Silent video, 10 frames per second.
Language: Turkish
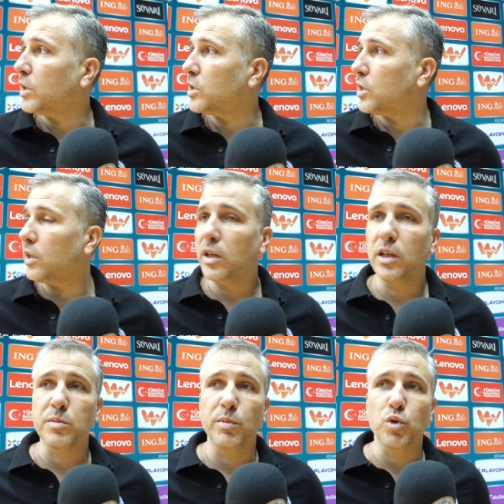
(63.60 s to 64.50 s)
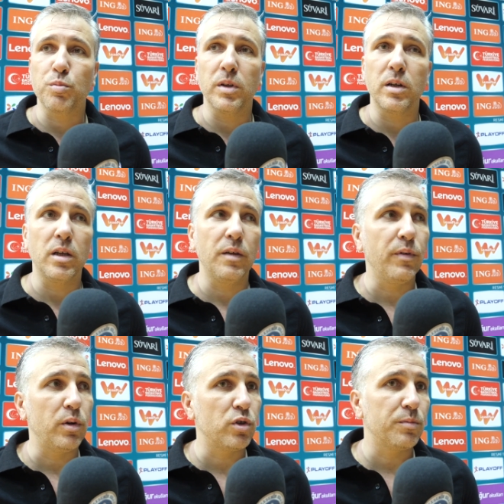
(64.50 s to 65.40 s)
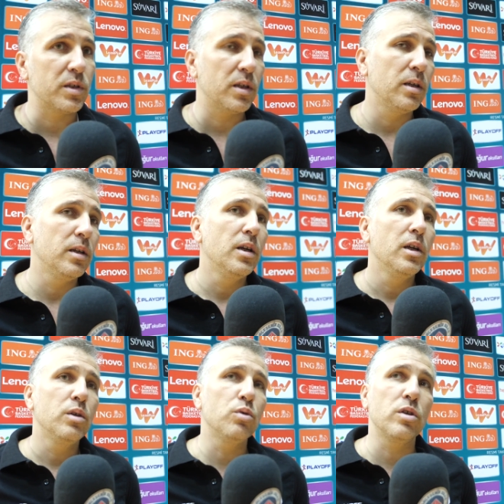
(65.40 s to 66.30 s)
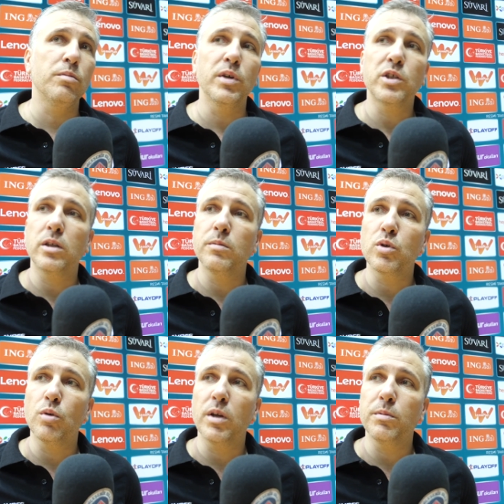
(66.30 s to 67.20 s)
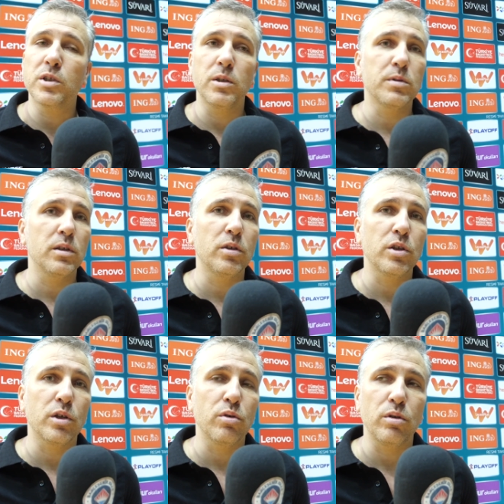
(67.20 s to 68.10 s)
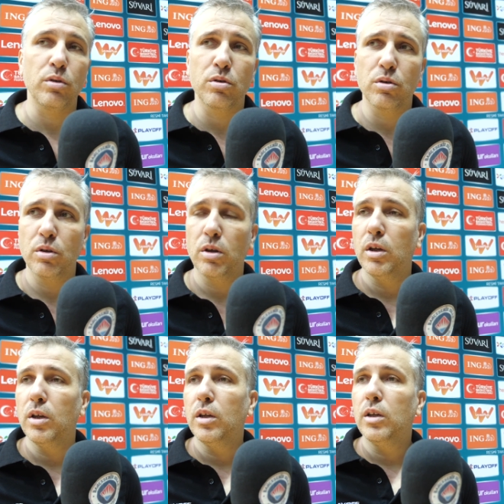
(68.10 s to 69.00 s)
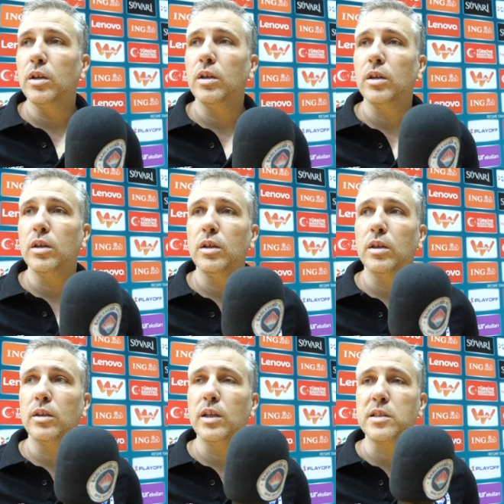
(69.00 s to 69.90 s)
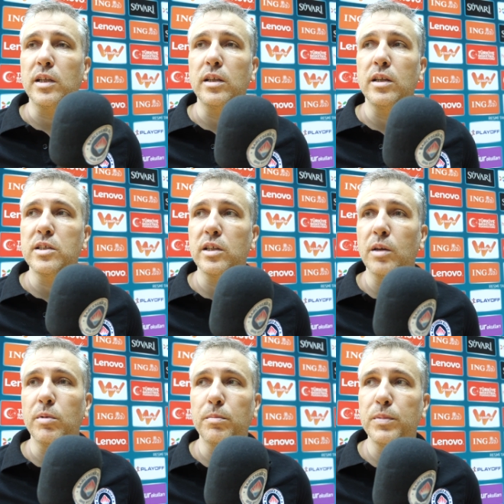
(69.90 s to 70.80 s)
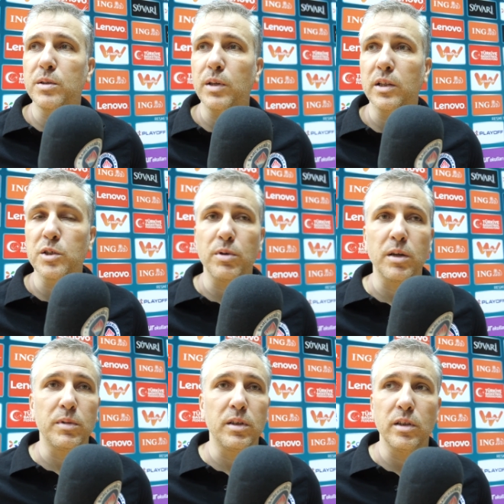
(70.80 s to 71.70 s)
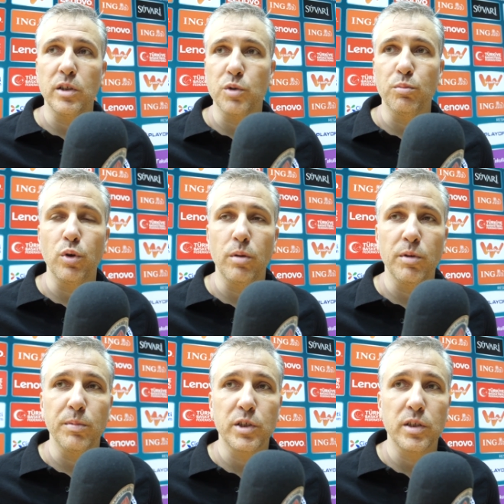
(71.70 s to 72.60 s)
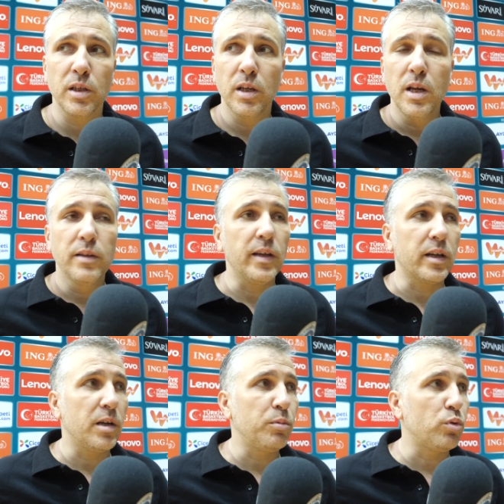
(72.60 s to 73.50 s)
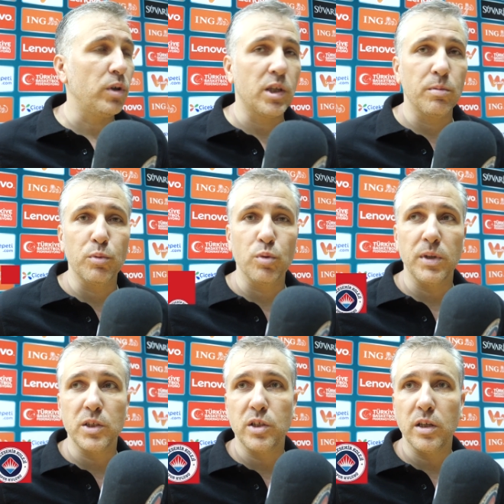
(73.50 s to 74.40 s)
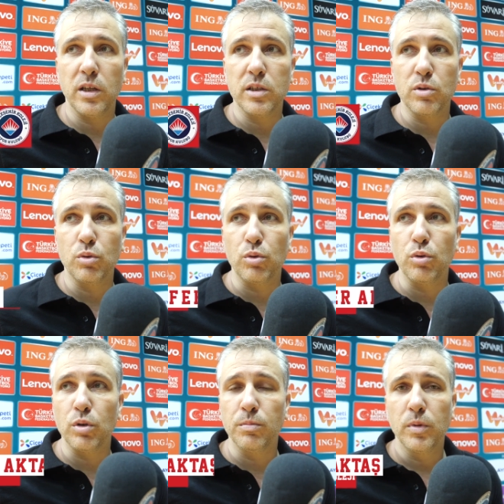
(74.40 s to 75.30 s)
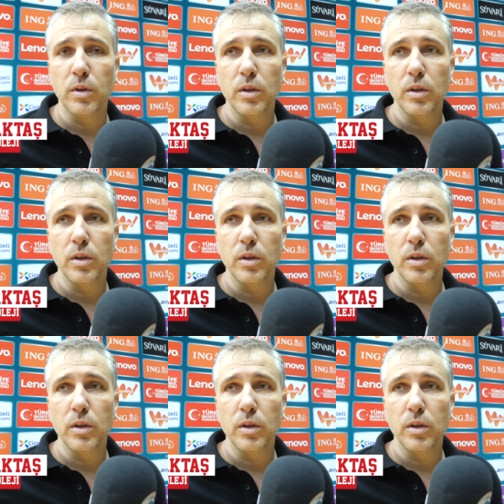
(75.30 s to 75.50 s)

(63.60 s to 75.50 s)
Bahçeşehir ailesi mensuplarına, Enver hocamızı, Hüseyin başkanımıza, Ömer başkanımıza da teşekkür ediyoruz. Ee, desteklerini esirgemeyip bizi yalnız bırakmadıkları için bu önemli maçta. Tekrar bütün ekibi, bütün Bahçeşehir ailesini kutluyorum.